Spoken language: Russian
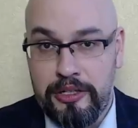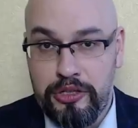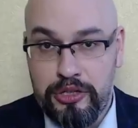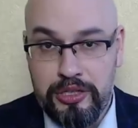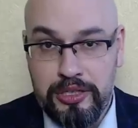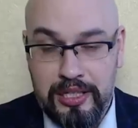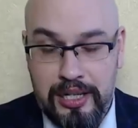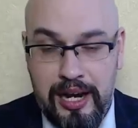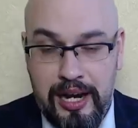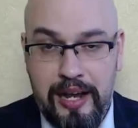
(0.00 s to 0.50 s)

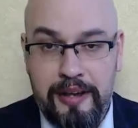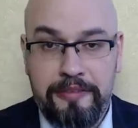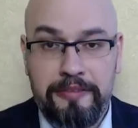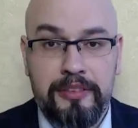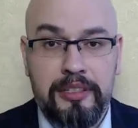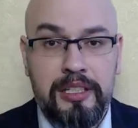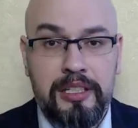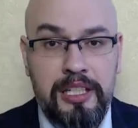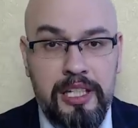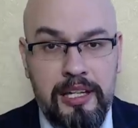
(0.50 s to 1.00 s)
штраф
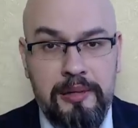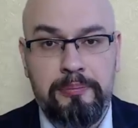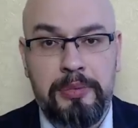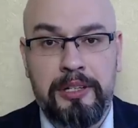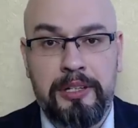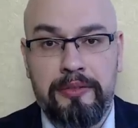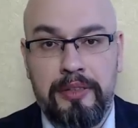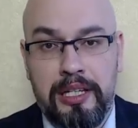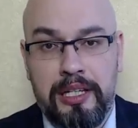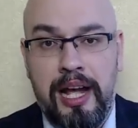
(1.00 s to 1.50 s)
и
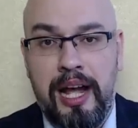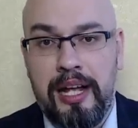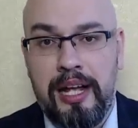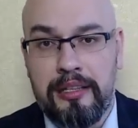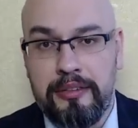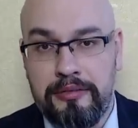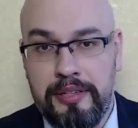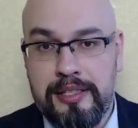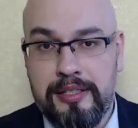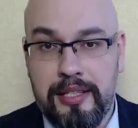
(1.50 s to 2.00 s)

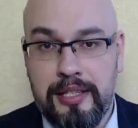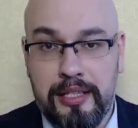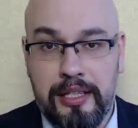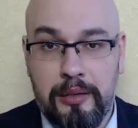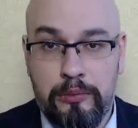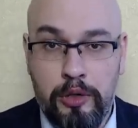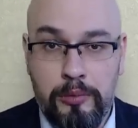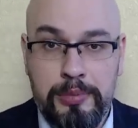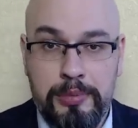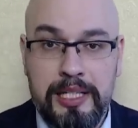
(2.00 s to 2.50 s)
привлекает вас
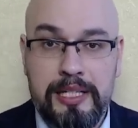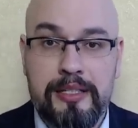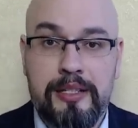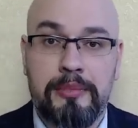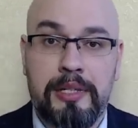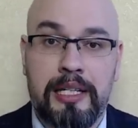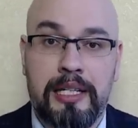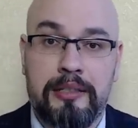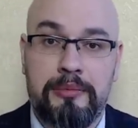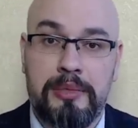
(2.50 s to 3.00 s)
таким
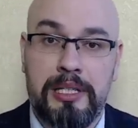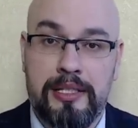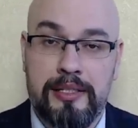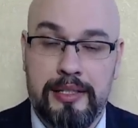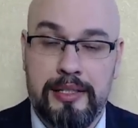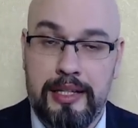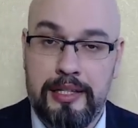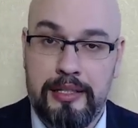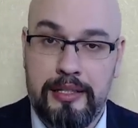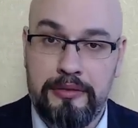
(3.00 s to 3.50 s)
образом к
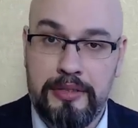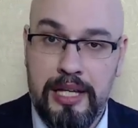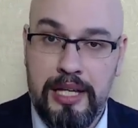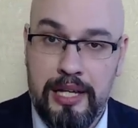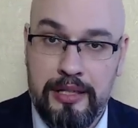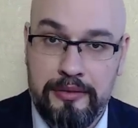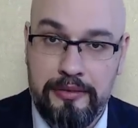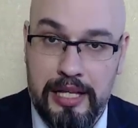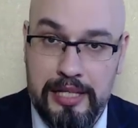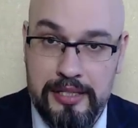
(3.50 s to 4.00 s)
административной
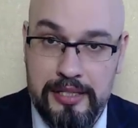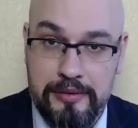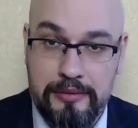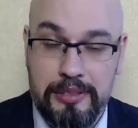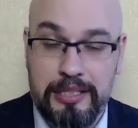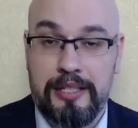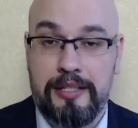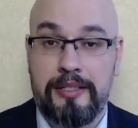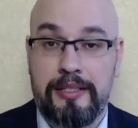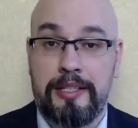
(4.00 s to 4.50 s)

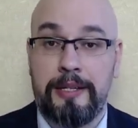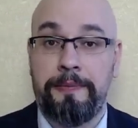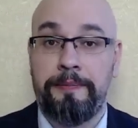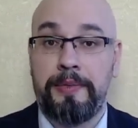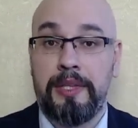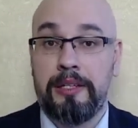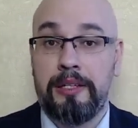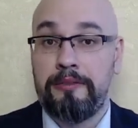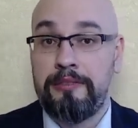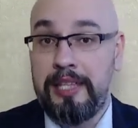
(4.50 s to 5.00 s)
ответственности.
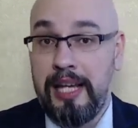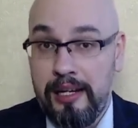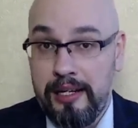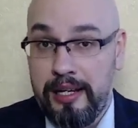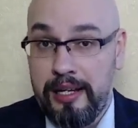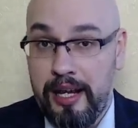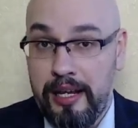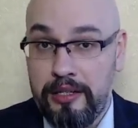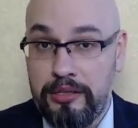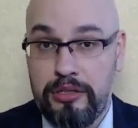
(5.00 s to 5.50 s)
В
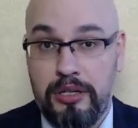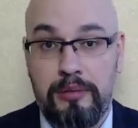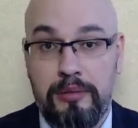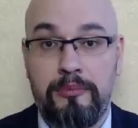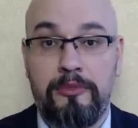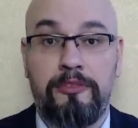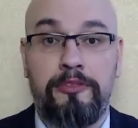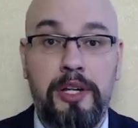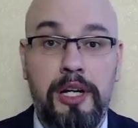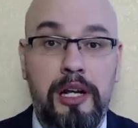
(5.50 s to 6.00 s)

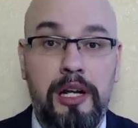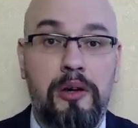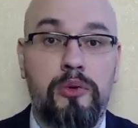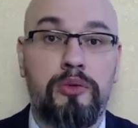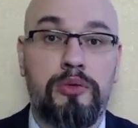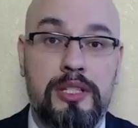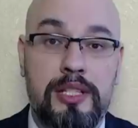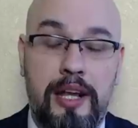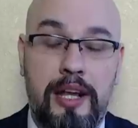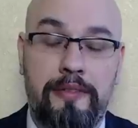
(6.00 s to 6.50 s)
дальнейшем вы,
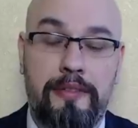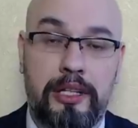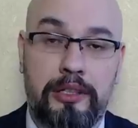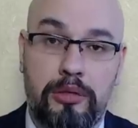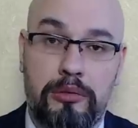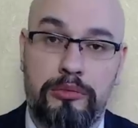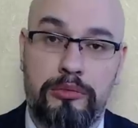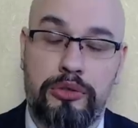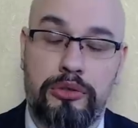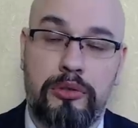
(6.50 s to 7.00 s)
узнав о
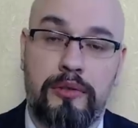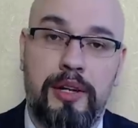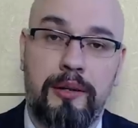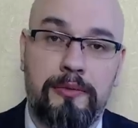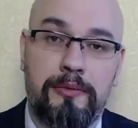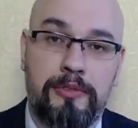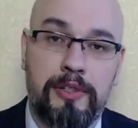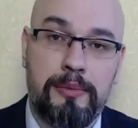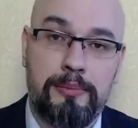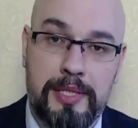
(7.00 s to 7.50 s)
том, что
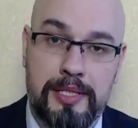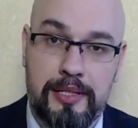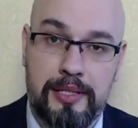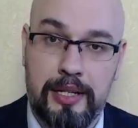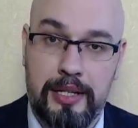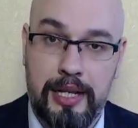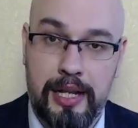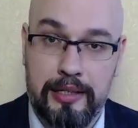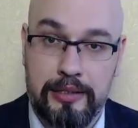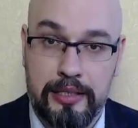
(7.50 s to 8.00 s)
вам
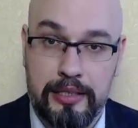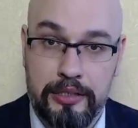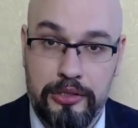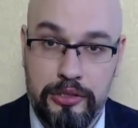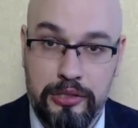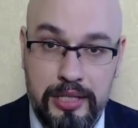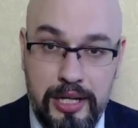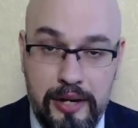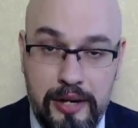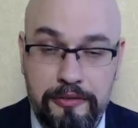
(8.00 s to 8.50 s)
выписали этот
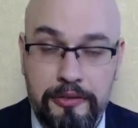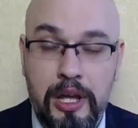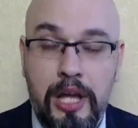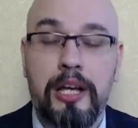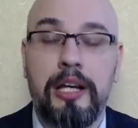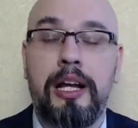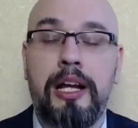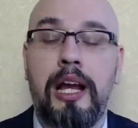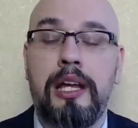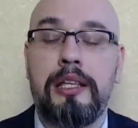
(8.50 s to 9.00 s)
штраф,
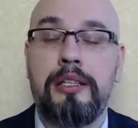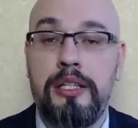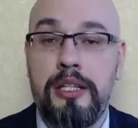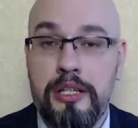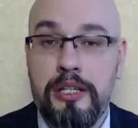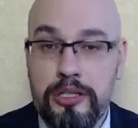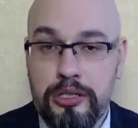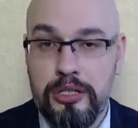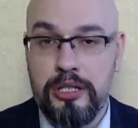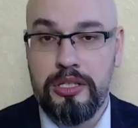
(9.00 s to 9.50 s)

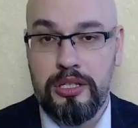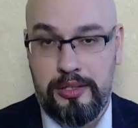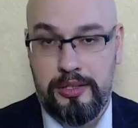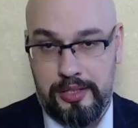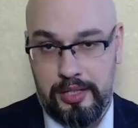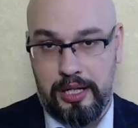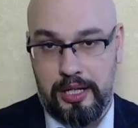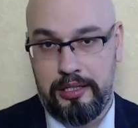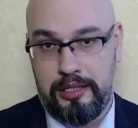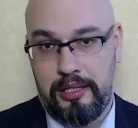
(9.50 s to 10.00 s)
конечно же
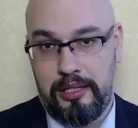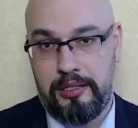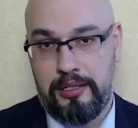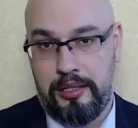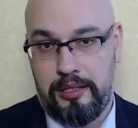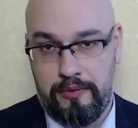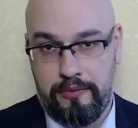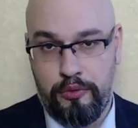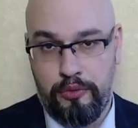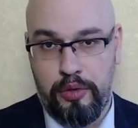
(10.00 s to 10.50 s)
захотите
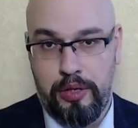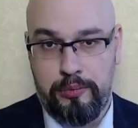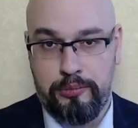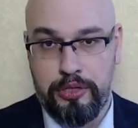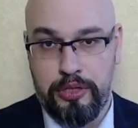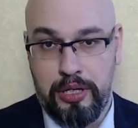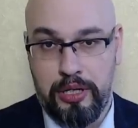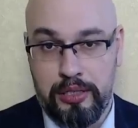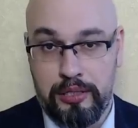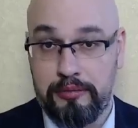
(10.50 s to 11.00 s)
его
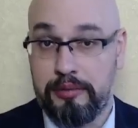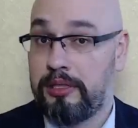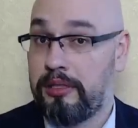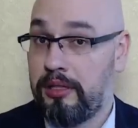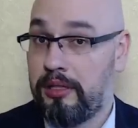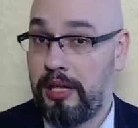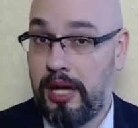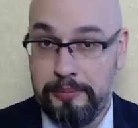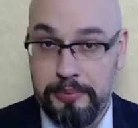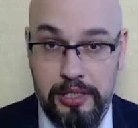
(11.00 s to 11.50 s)
обжаловать.
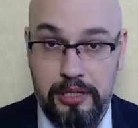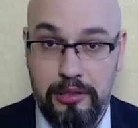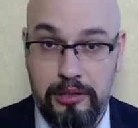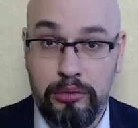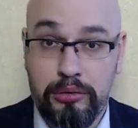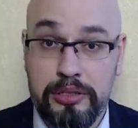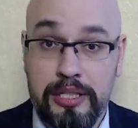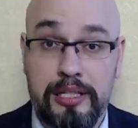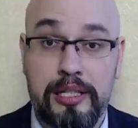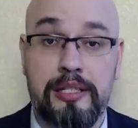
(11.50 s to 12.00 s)

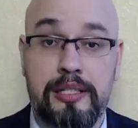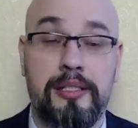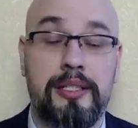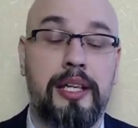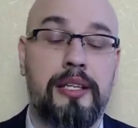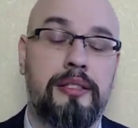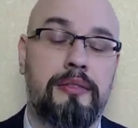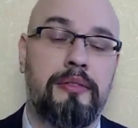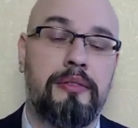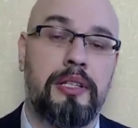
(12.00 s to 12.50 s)
Абсолютно
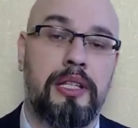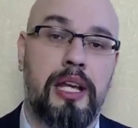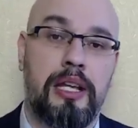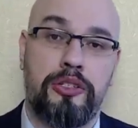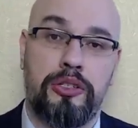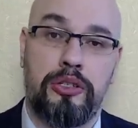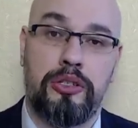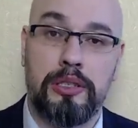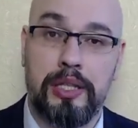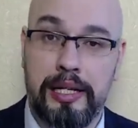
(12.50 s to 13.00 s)
естественное
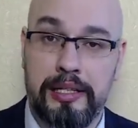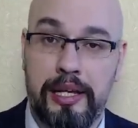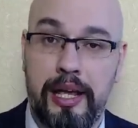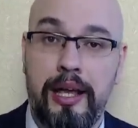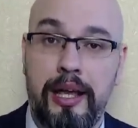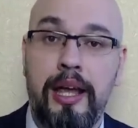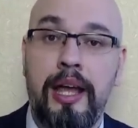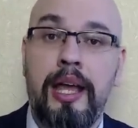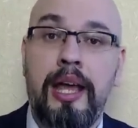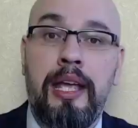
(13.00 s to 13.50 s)
желание.
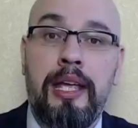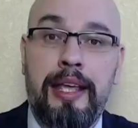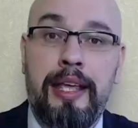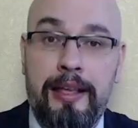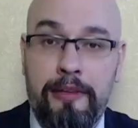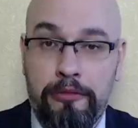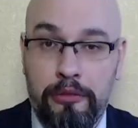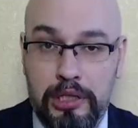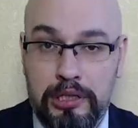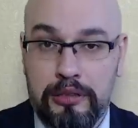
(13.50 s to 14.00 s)
И
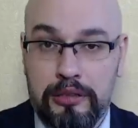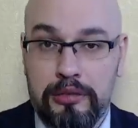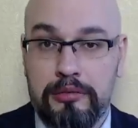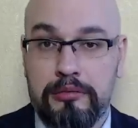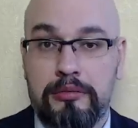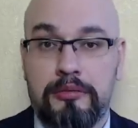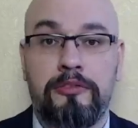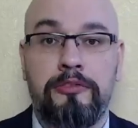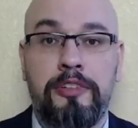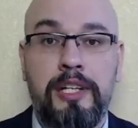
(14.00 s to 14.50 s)
вот
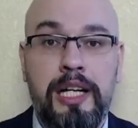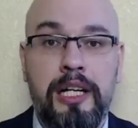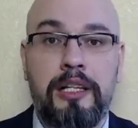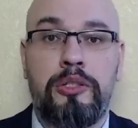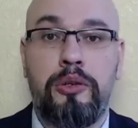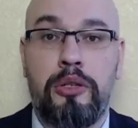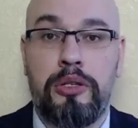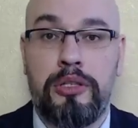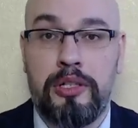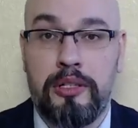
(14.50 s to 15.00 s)
вы
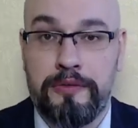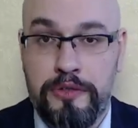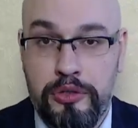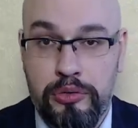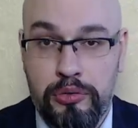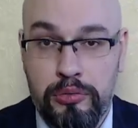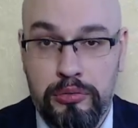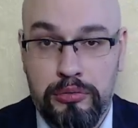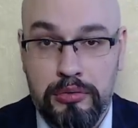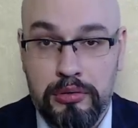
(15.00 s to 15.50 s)
идете в
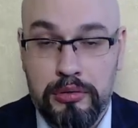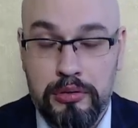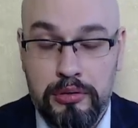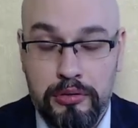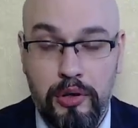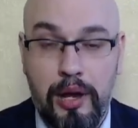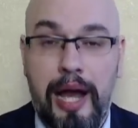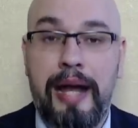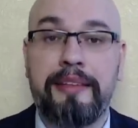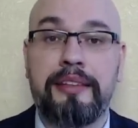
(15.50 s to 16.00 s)
суд,
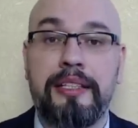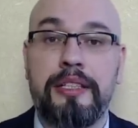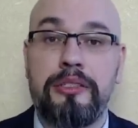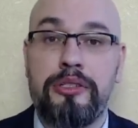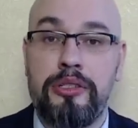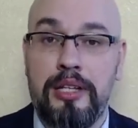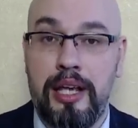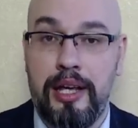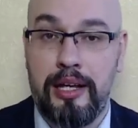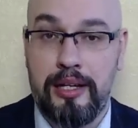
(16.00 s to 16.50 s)
ну а
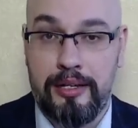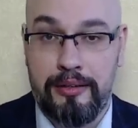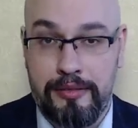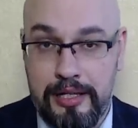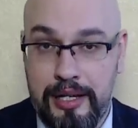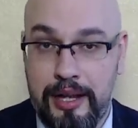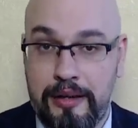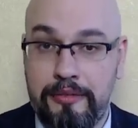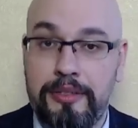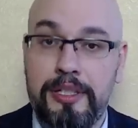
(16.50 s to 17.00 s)
точнее
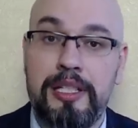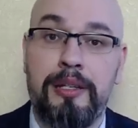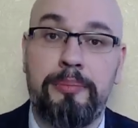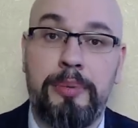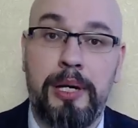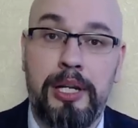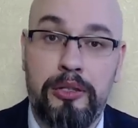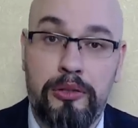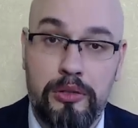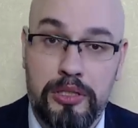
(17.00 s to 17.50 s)
говоря, вы не
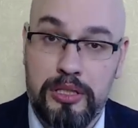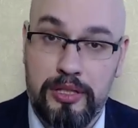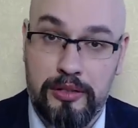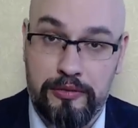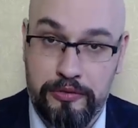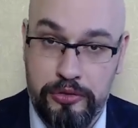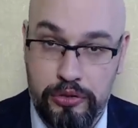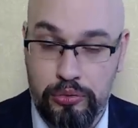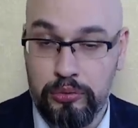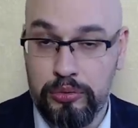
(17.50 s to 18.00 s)
пойдете
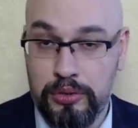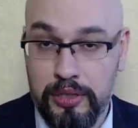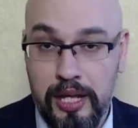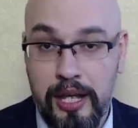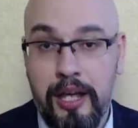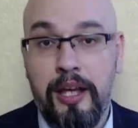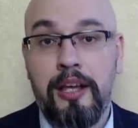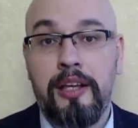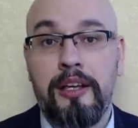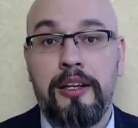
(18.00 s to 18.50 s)
в суд.
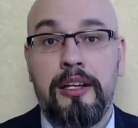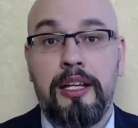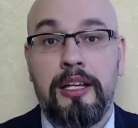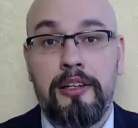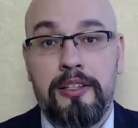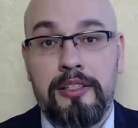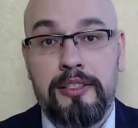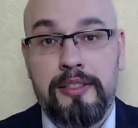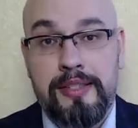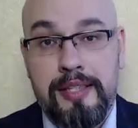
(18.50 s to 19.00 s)

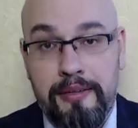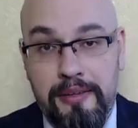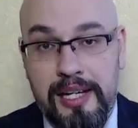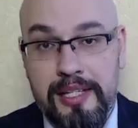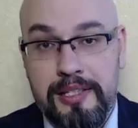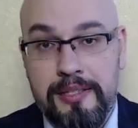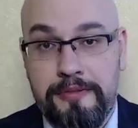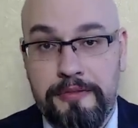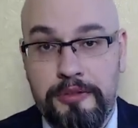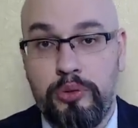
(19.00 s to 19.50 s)
За
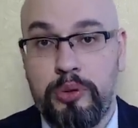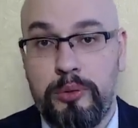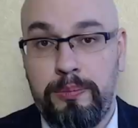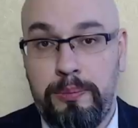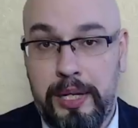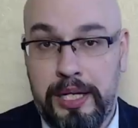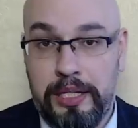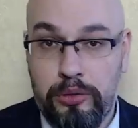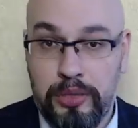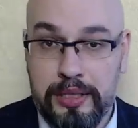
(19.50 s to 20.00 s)
вас в суд
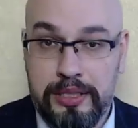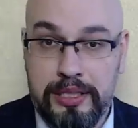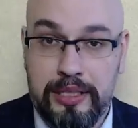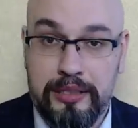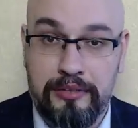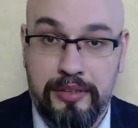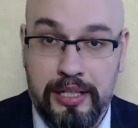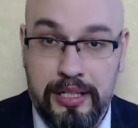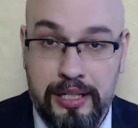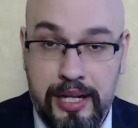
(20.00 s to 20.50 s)
пойдет
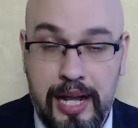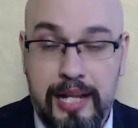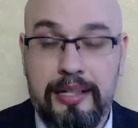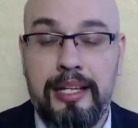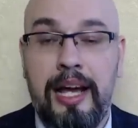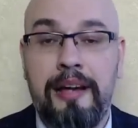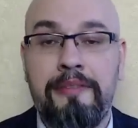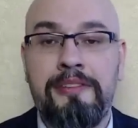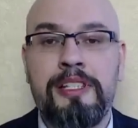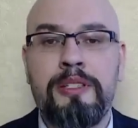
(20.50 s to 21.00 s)
адвокат,
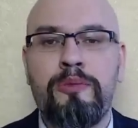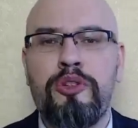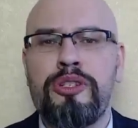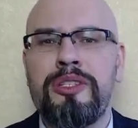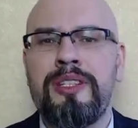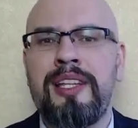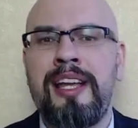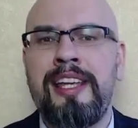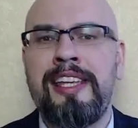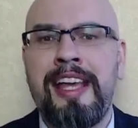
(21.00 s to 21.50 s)
а
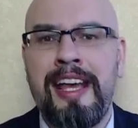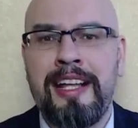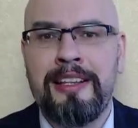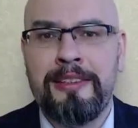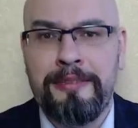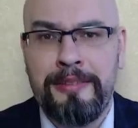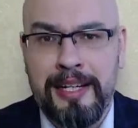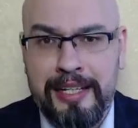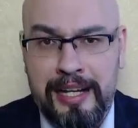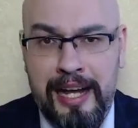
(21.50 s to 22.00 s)
возможно и
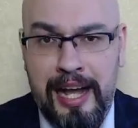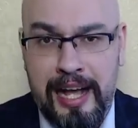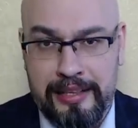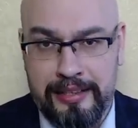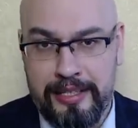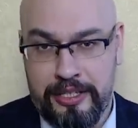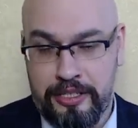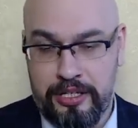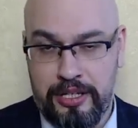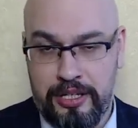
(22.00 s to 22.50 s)
адвокат
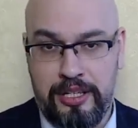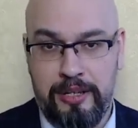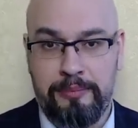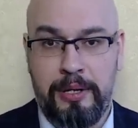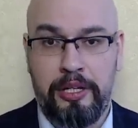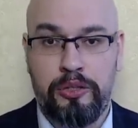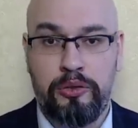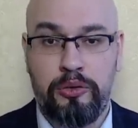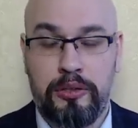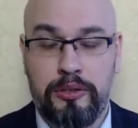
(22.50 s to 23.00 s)
даже не
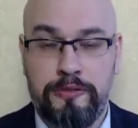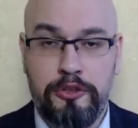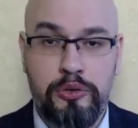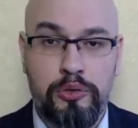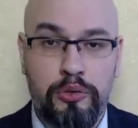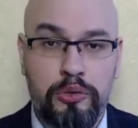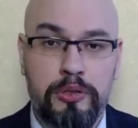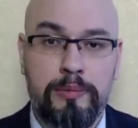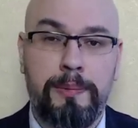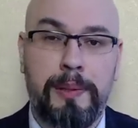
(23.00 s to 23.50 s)
пойдет в
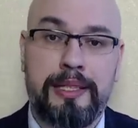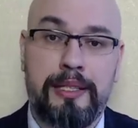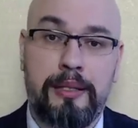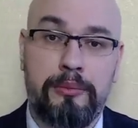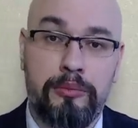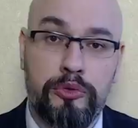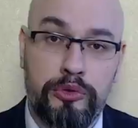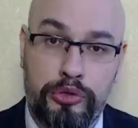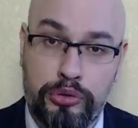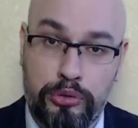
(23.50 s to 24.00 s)
суд,
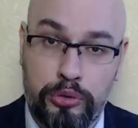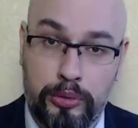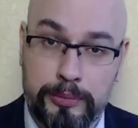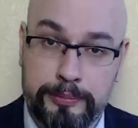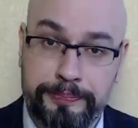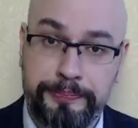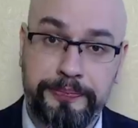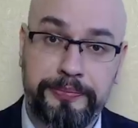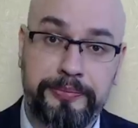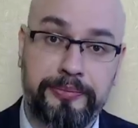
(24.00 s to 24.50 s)
потому что